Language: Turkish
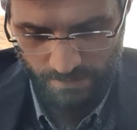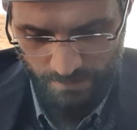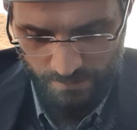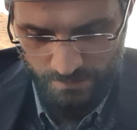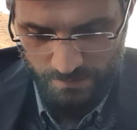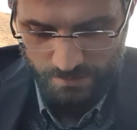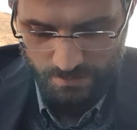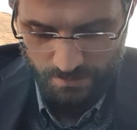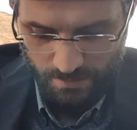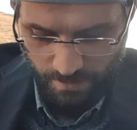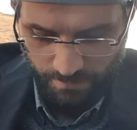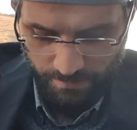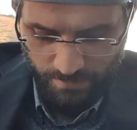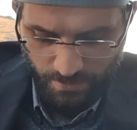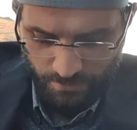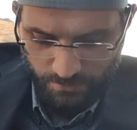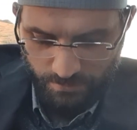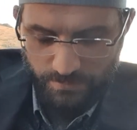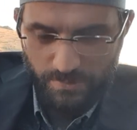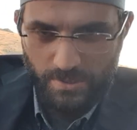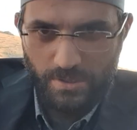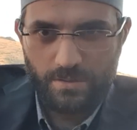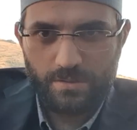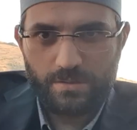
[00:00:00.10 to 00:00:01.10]

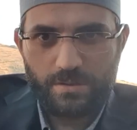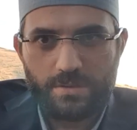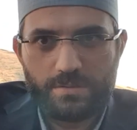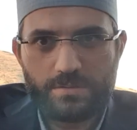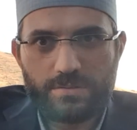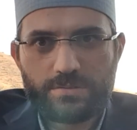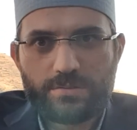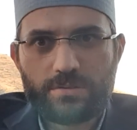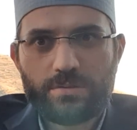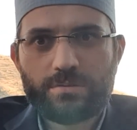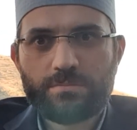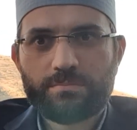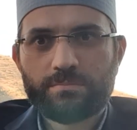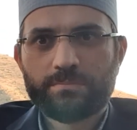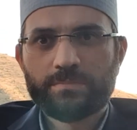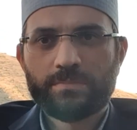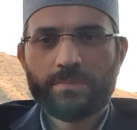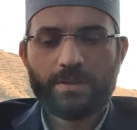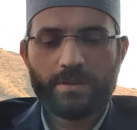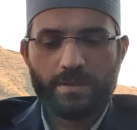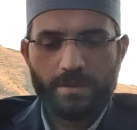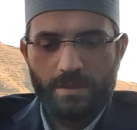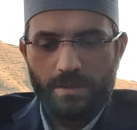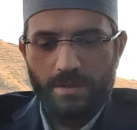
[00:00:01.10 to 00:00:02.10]
Selamünaleyküm değerli kardeşlerim.
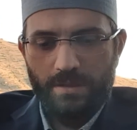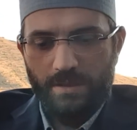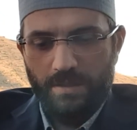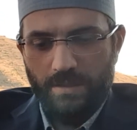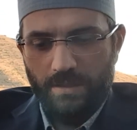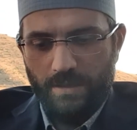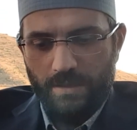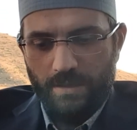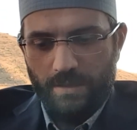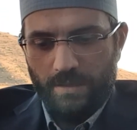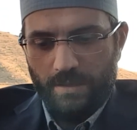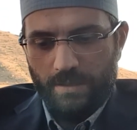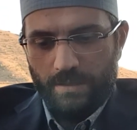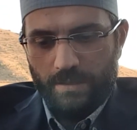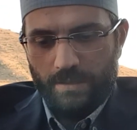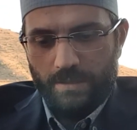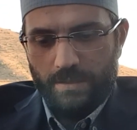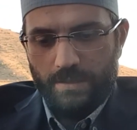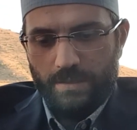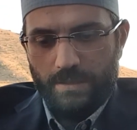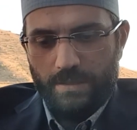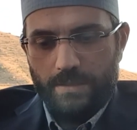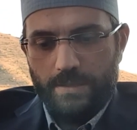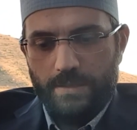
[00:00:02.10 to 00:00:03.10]

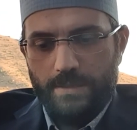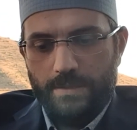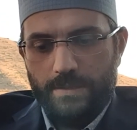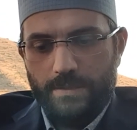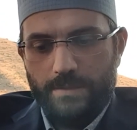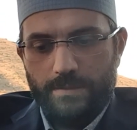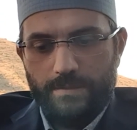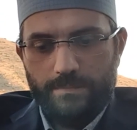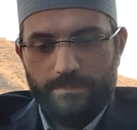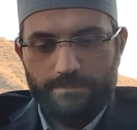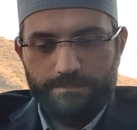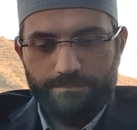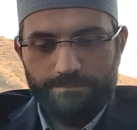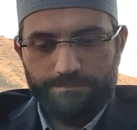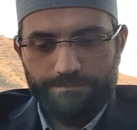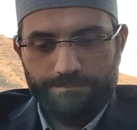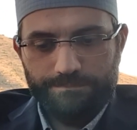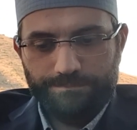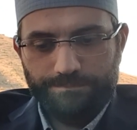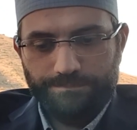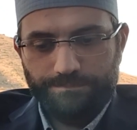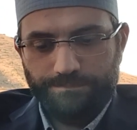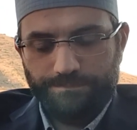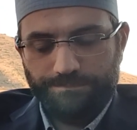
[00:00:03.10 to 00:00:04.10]
Ee,
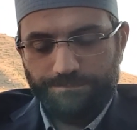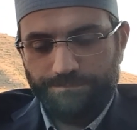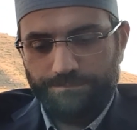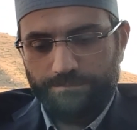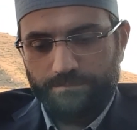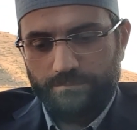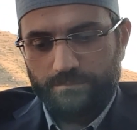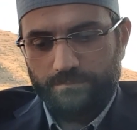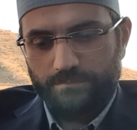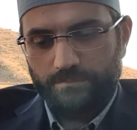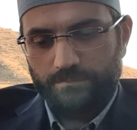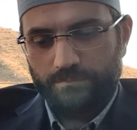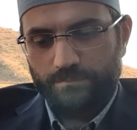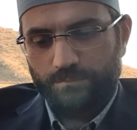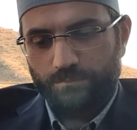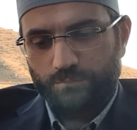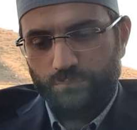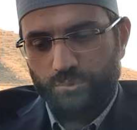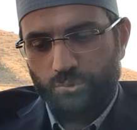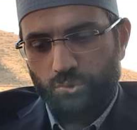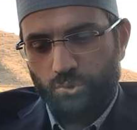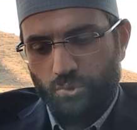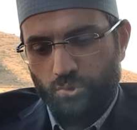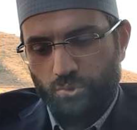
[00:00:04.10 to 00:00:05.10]

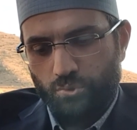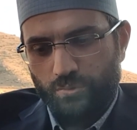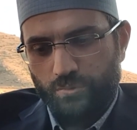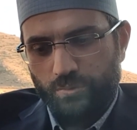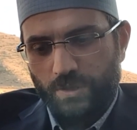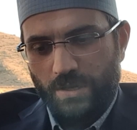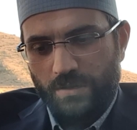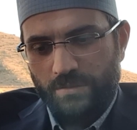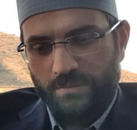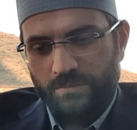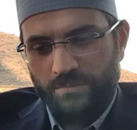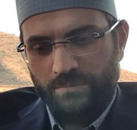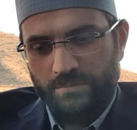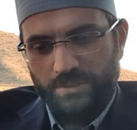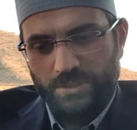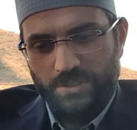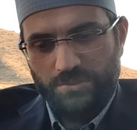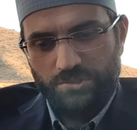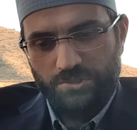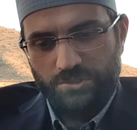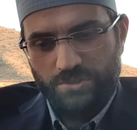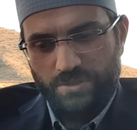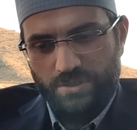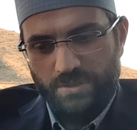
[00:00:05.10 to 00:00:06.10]
bu çocukların
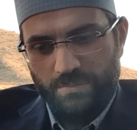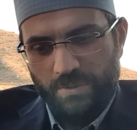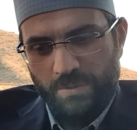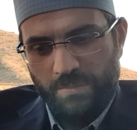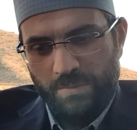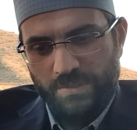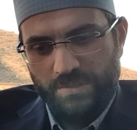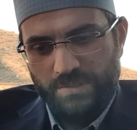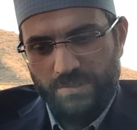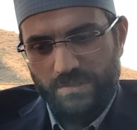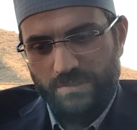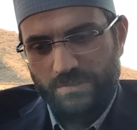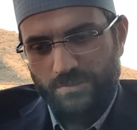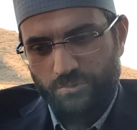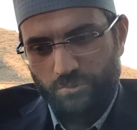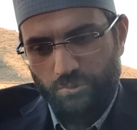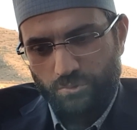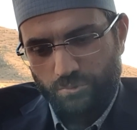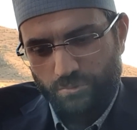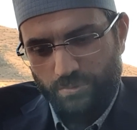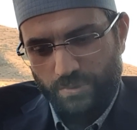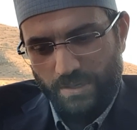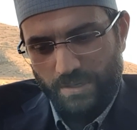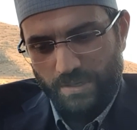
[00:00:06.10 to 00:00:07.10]
yetiştirilme meselesi
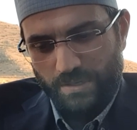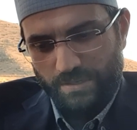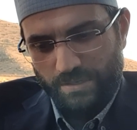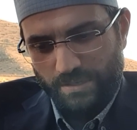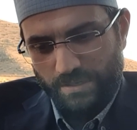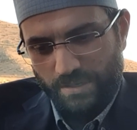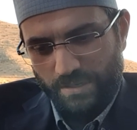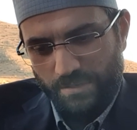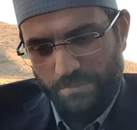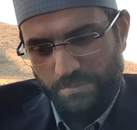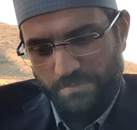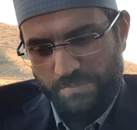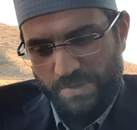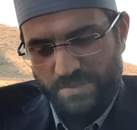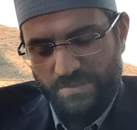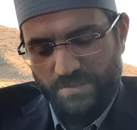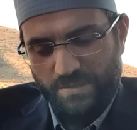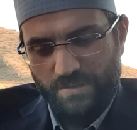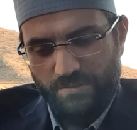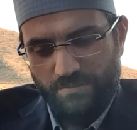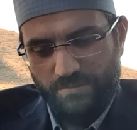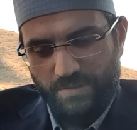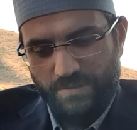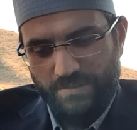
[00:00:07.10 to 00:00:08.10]
çocuklarla alakalı bir
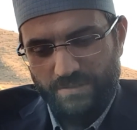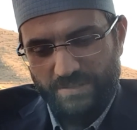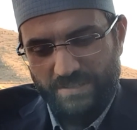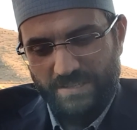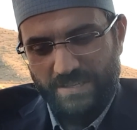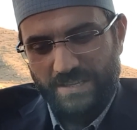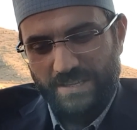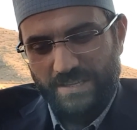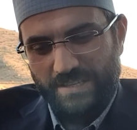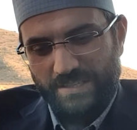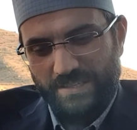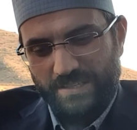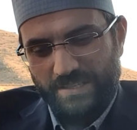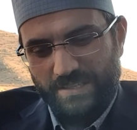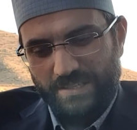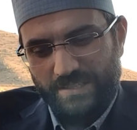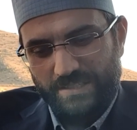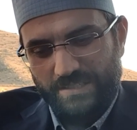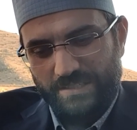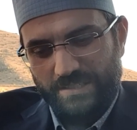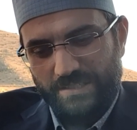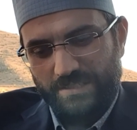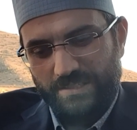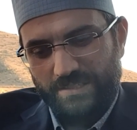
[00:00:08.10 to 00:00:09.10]
mesele var.
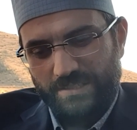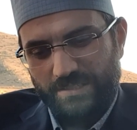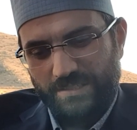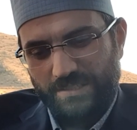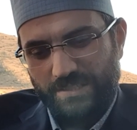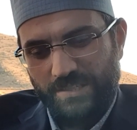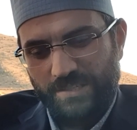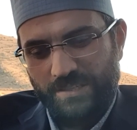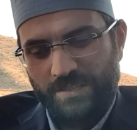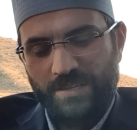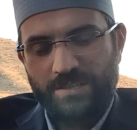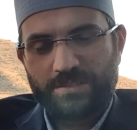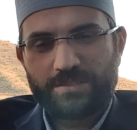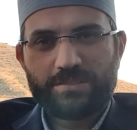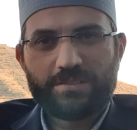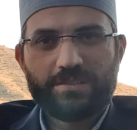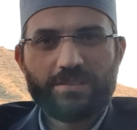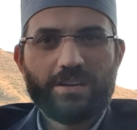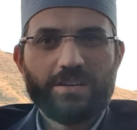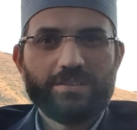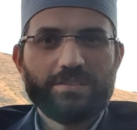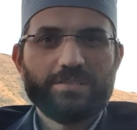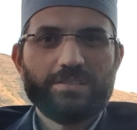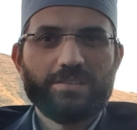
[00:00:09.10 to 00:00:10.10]
Ee, yeni nesil
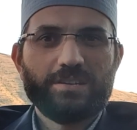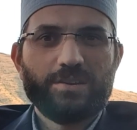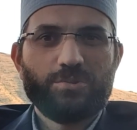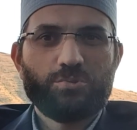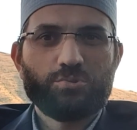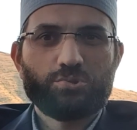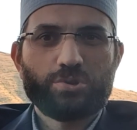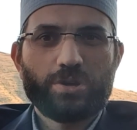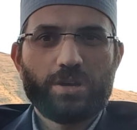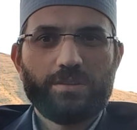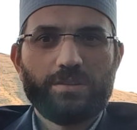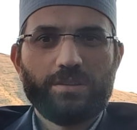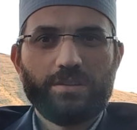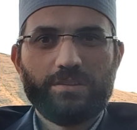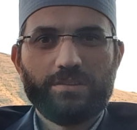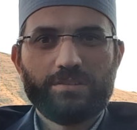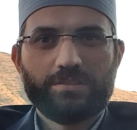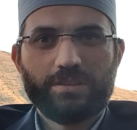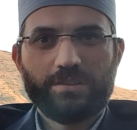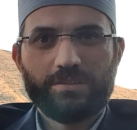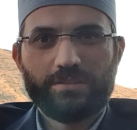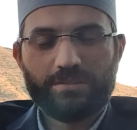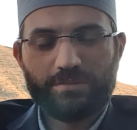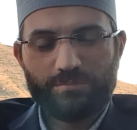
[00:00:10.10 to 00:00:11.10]
hani Z kuşağı
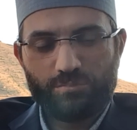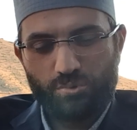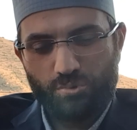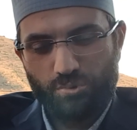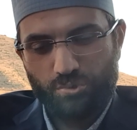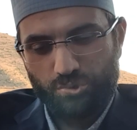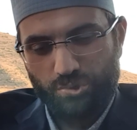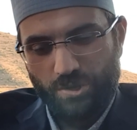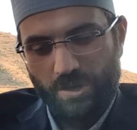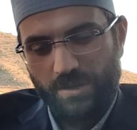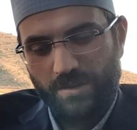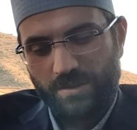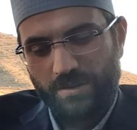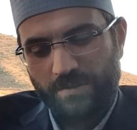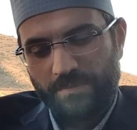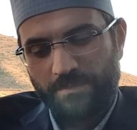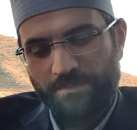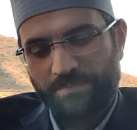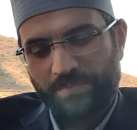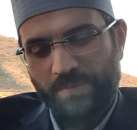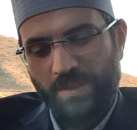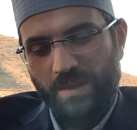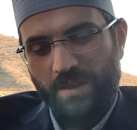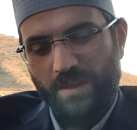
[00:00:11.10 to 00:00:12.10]
dedikleri bu kuşak.
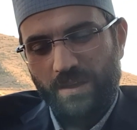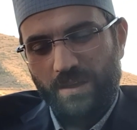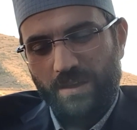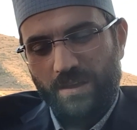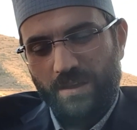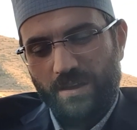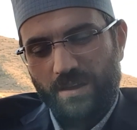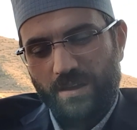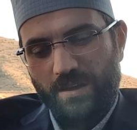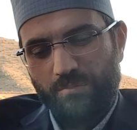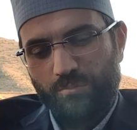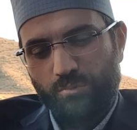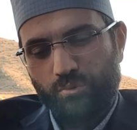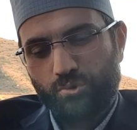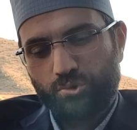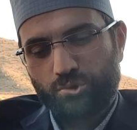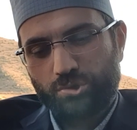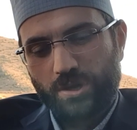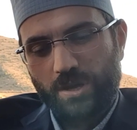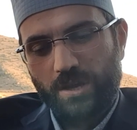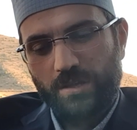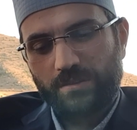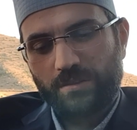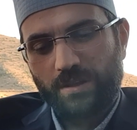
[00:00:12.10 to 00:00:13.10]
Ee, bu
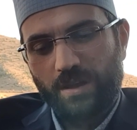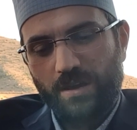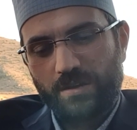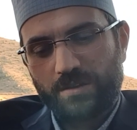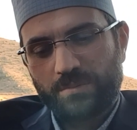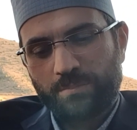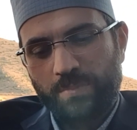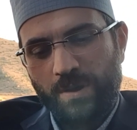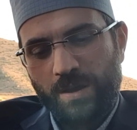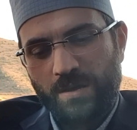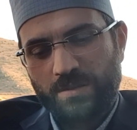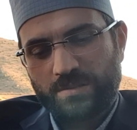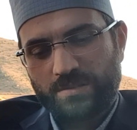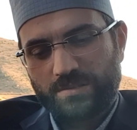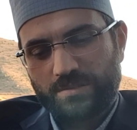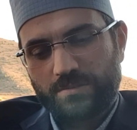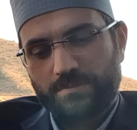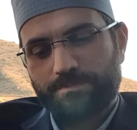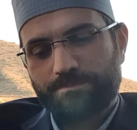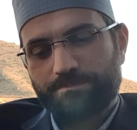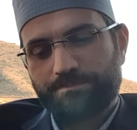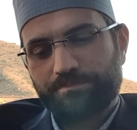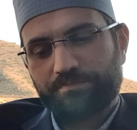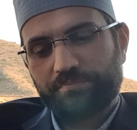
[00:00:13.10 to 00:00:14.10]
kuşağa dair bazı
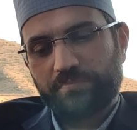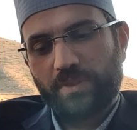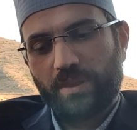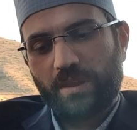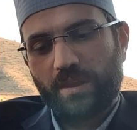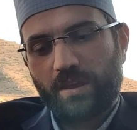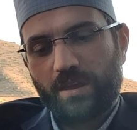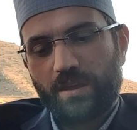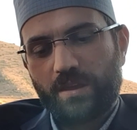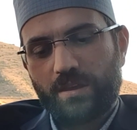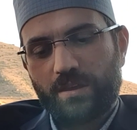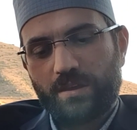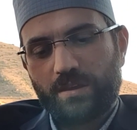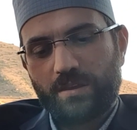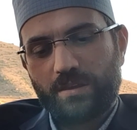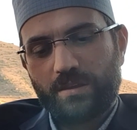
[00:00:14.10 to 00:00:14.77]
e,